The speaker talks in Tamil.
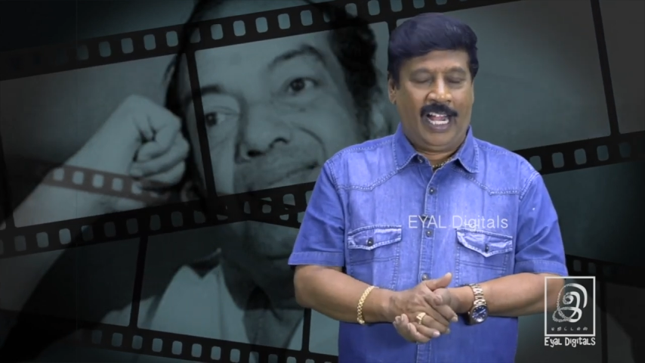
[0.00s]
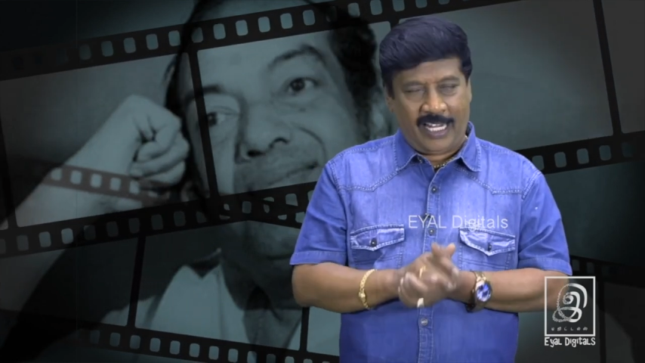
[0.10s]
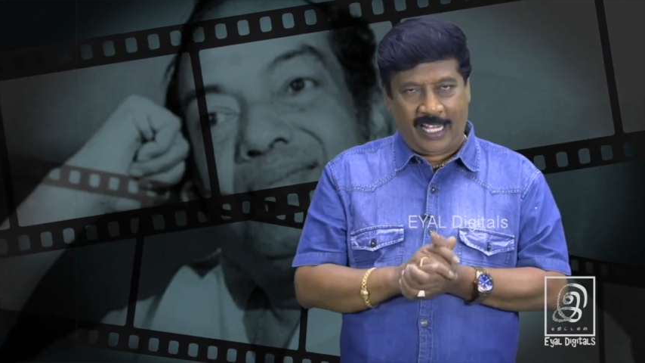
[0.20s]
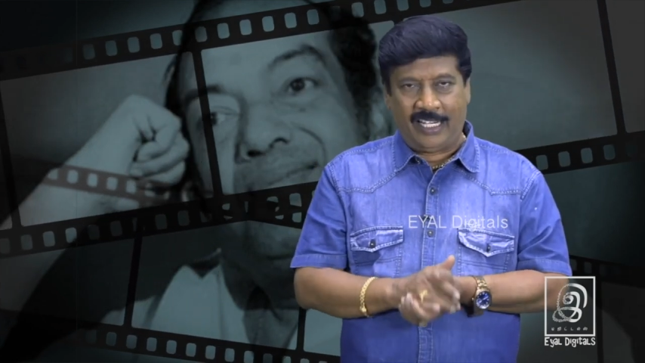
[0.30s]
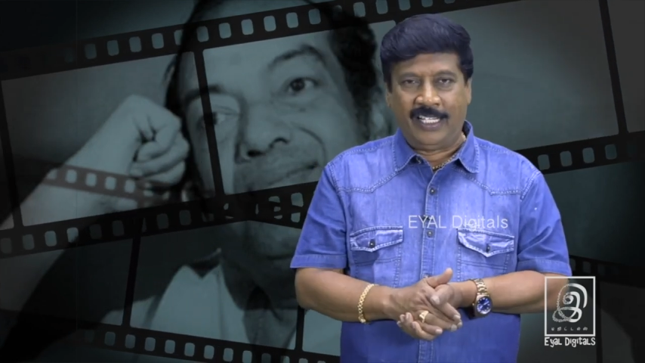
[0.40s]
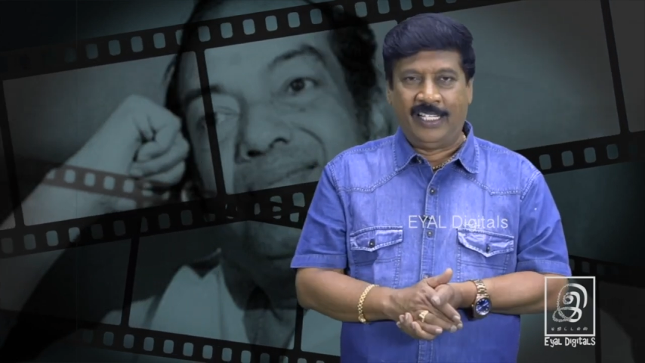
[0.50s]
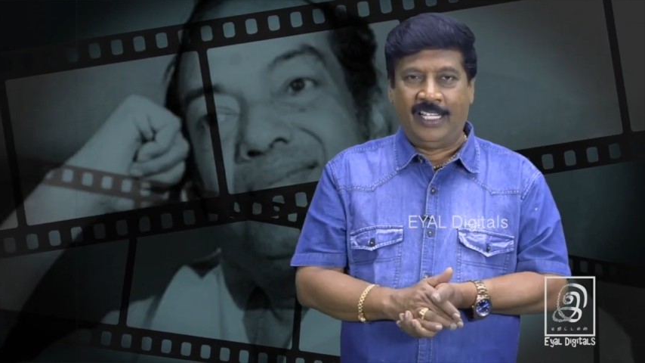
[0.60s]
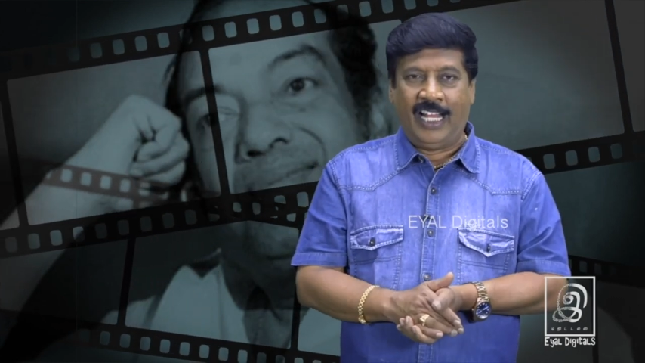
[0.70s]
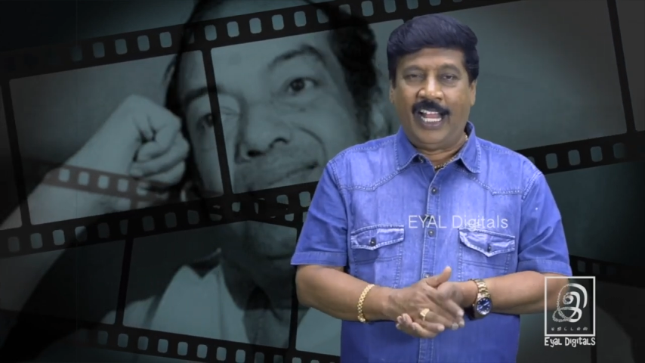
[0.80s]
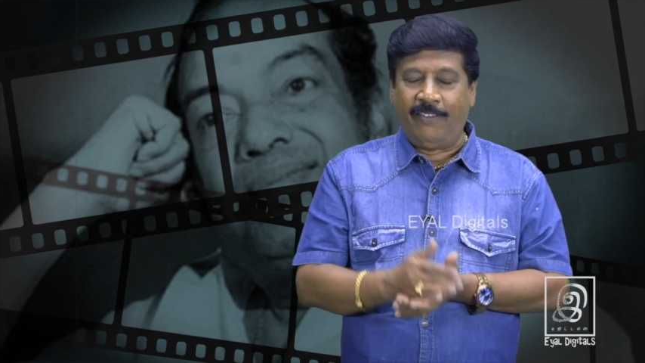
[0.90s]
ஆனால்
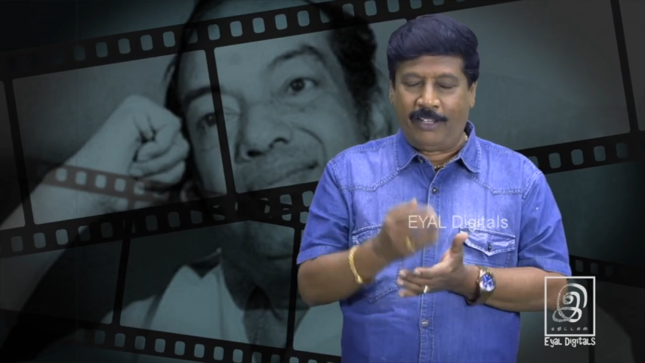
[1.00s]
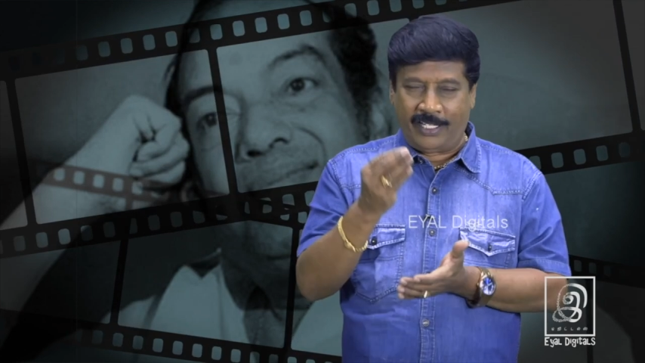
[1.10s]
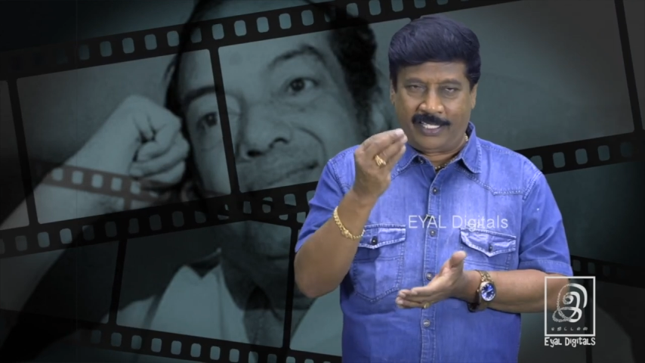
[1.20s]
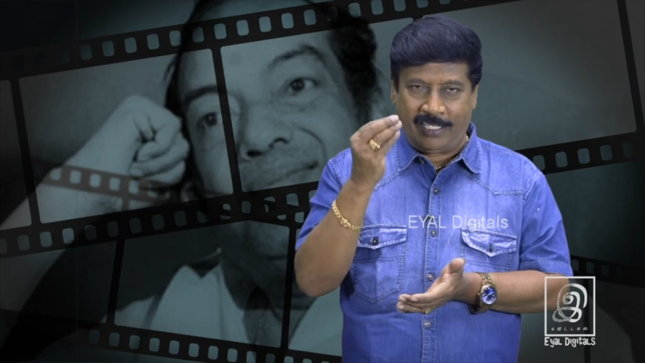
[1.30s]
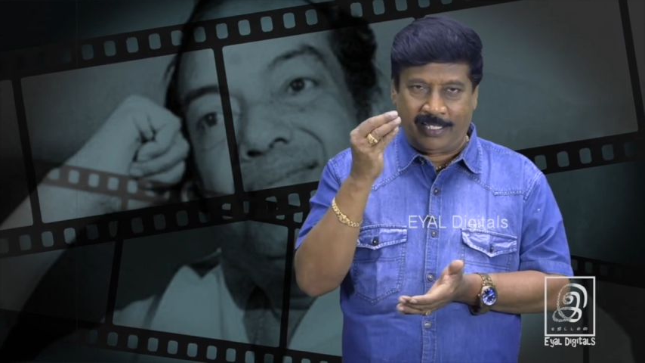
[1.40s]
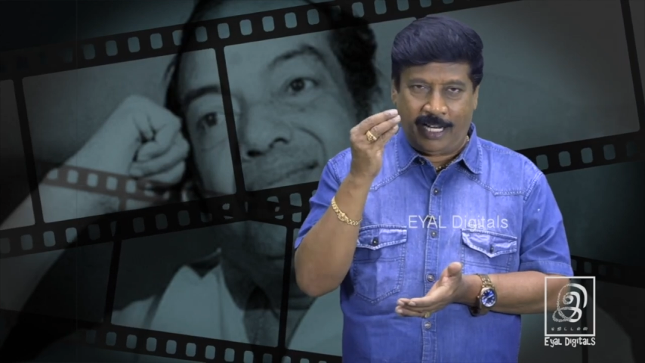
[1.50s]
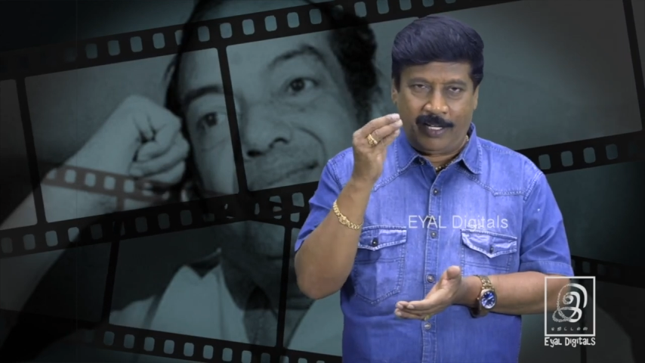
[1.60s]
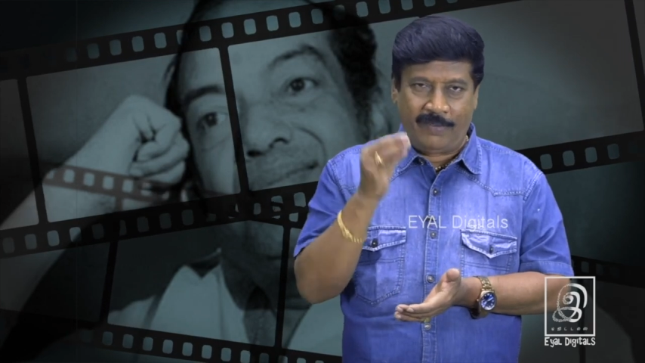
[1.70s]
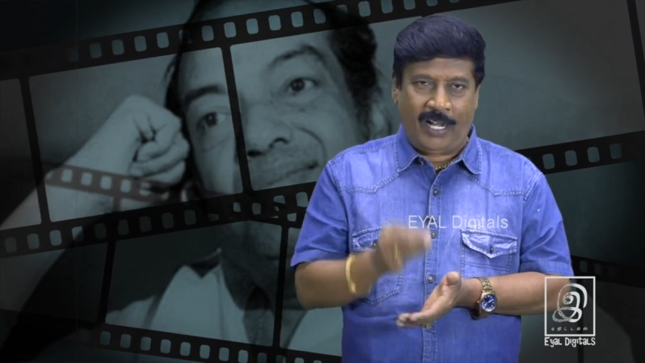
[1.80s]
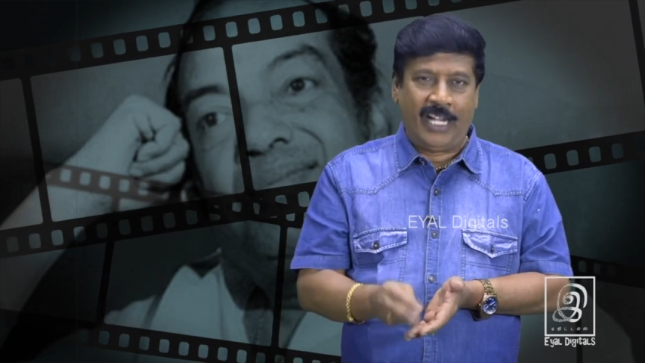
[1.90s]
அவர்
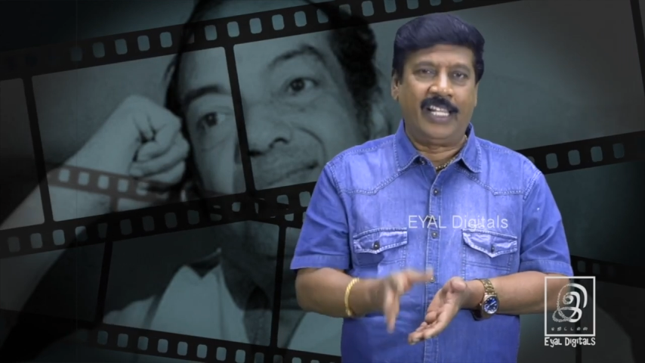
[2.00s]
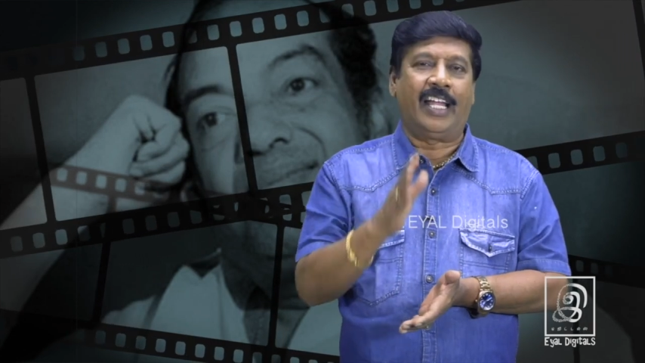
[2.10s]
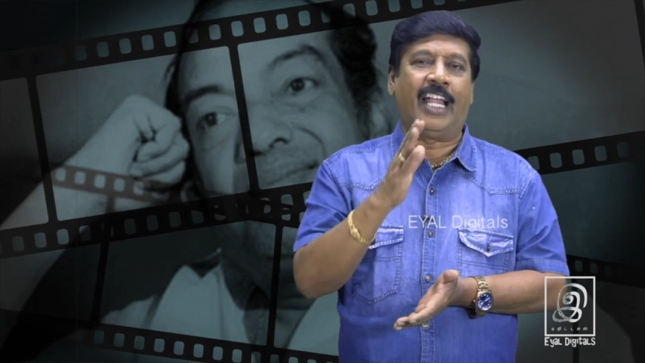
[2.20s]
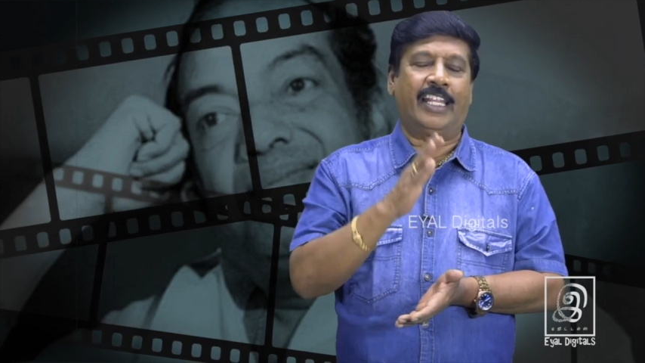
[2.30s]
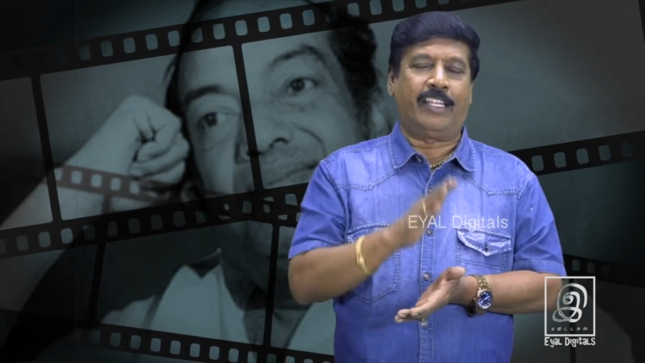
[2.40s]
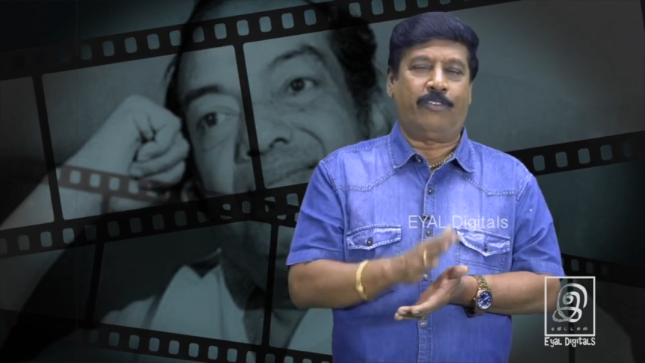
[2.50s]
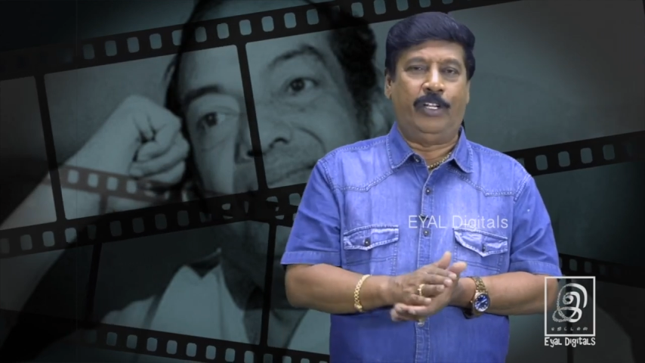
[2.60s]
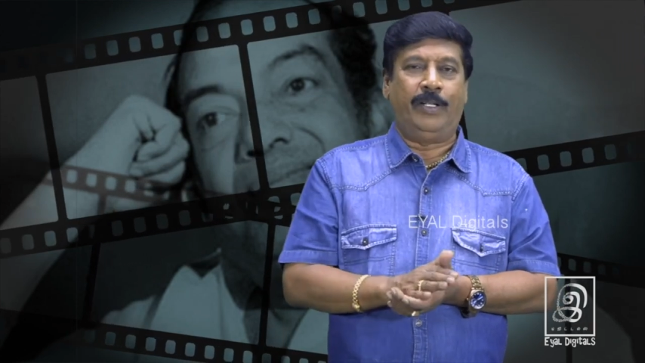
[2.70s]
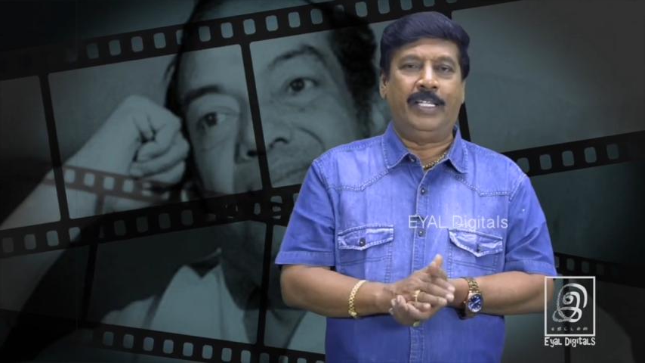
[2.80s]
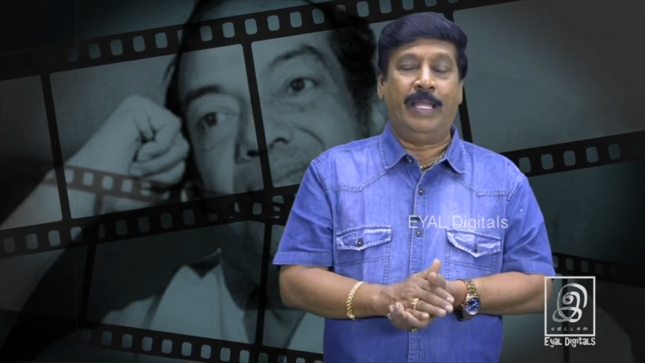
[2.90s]
தன்னுடைய வாழ்ந்த காலத்துக்குள்